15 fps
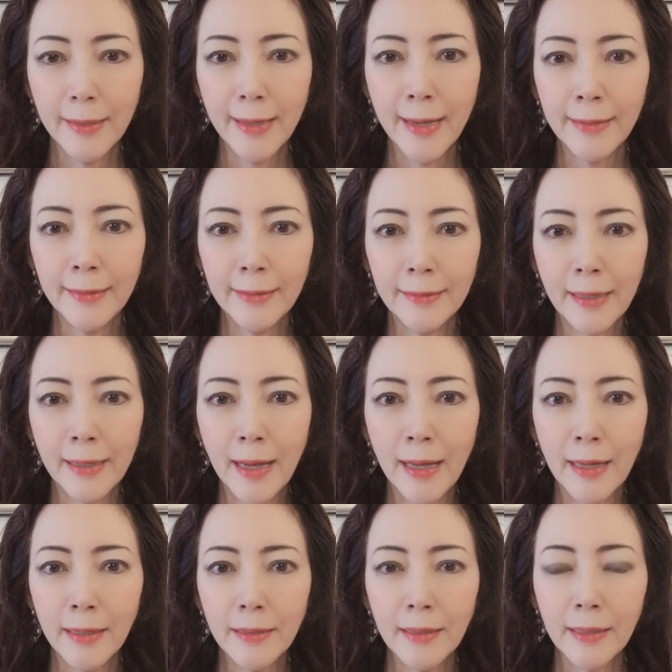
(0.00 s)
あなた
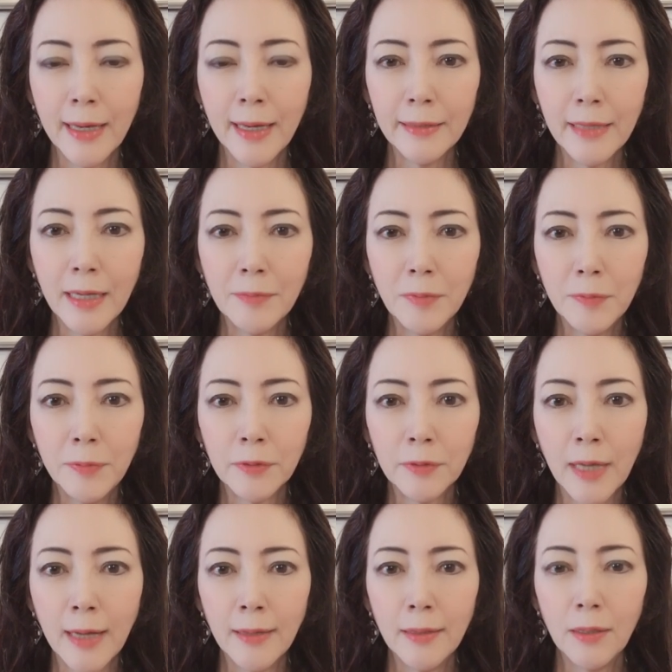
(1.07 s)
が変えたい部分
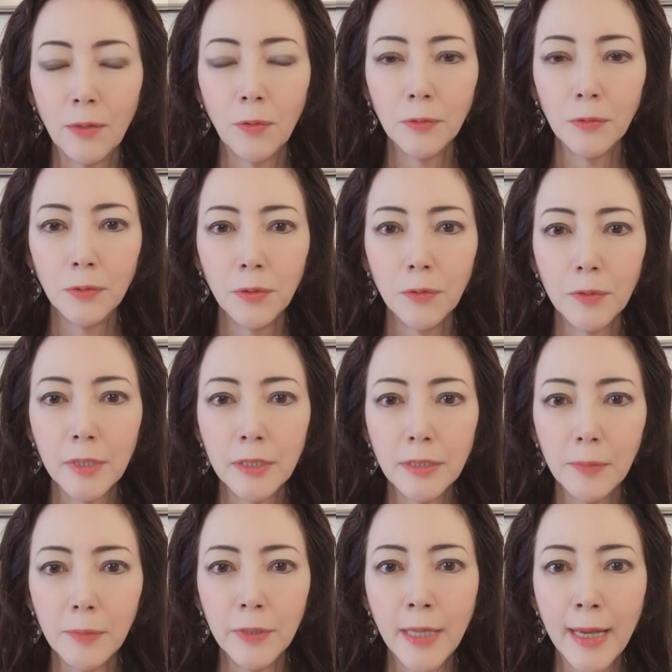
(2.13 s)
がほんの
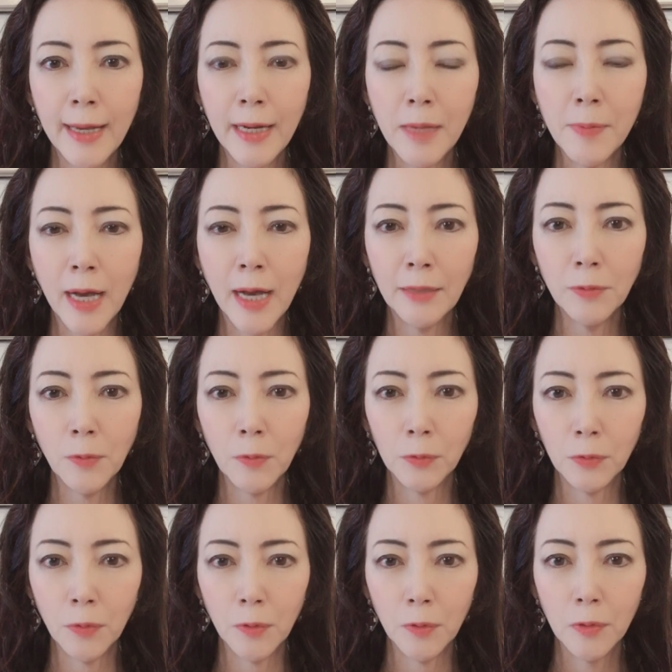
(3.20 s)
一部であればあるほ
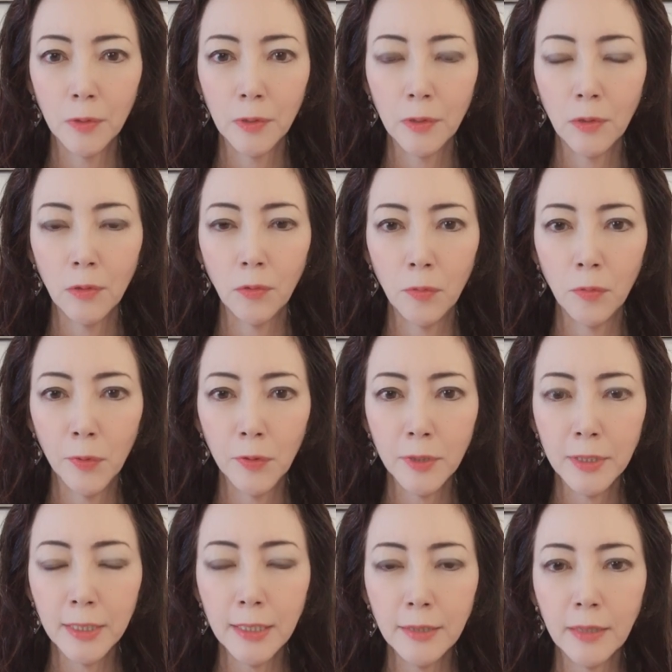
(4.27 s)
ど思い
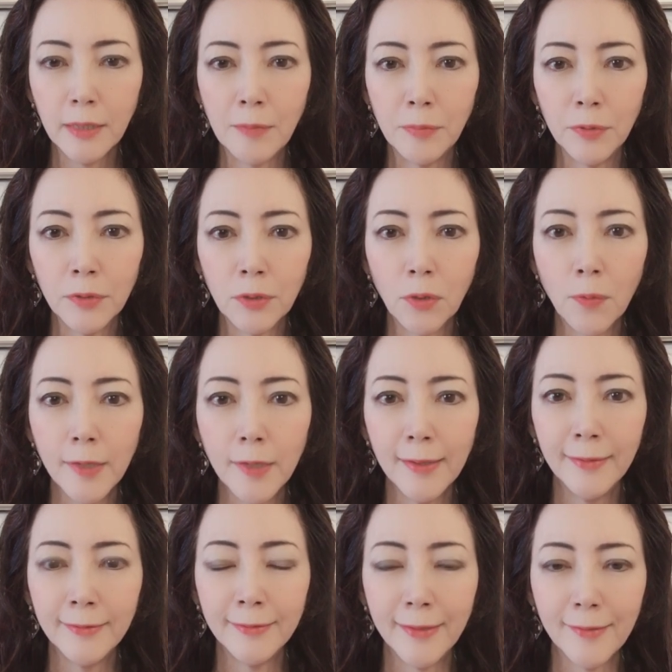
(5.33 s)
切ってぶち壊
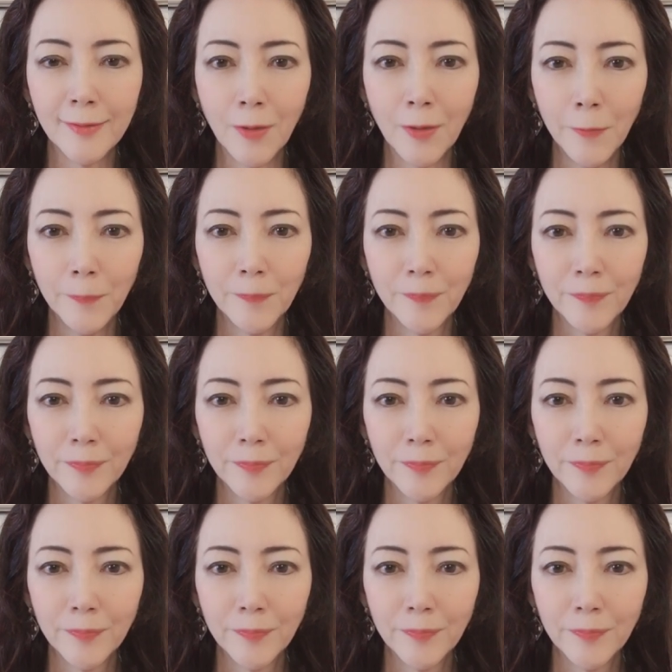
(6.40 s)
せるんですよ